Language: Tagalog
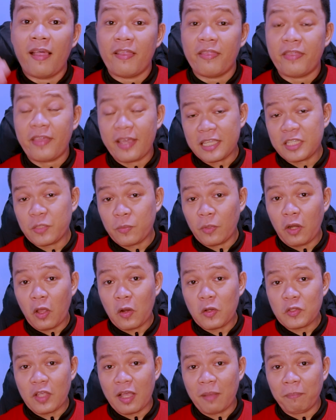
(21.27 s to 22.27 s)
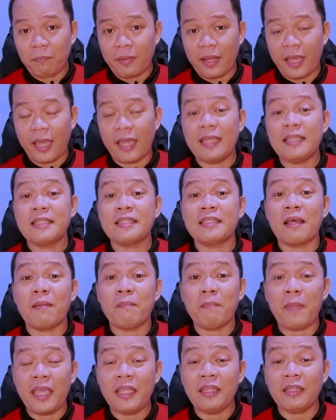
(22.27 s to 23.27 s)
This will also apply sa
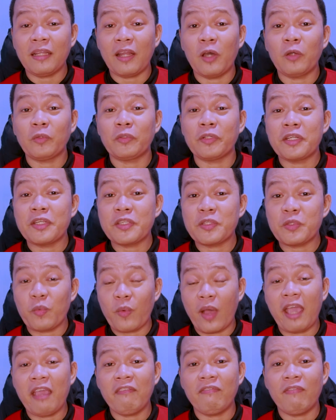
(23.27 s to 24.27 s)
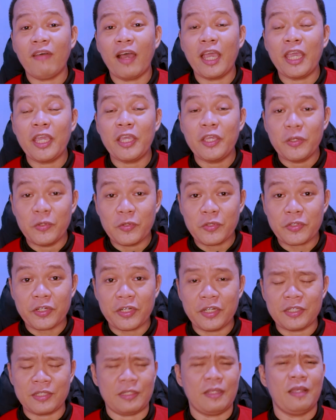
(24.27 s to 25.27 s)
main router's Wi-Fi
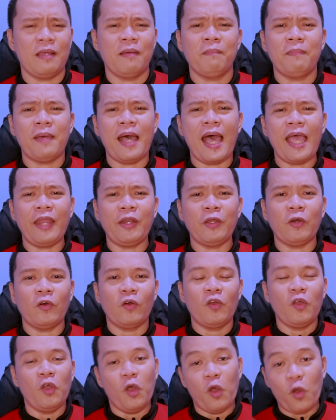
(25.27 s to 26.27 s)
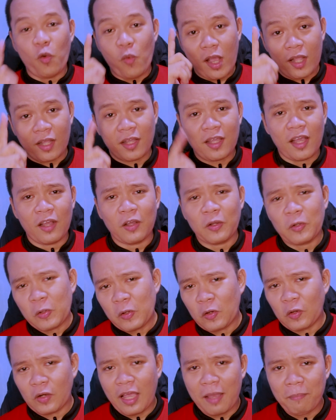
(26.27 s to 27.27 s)
users. Paano? Huwag kang
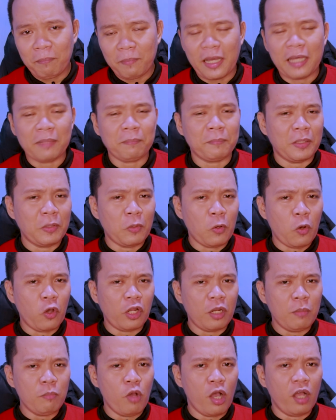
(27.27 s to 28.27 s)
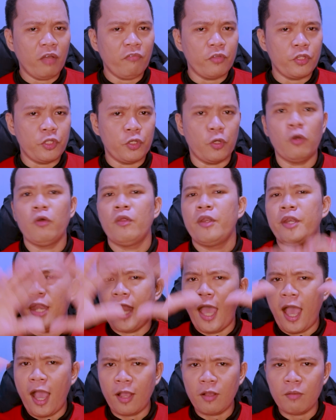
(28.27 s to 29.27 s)
kukurap at panoorin mo ang video
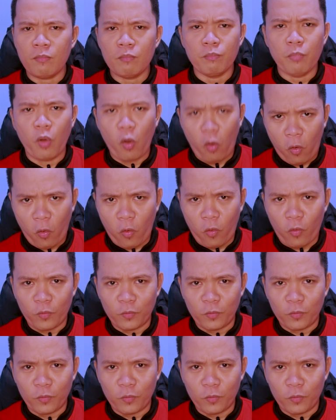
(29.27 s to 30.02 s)
ng buo.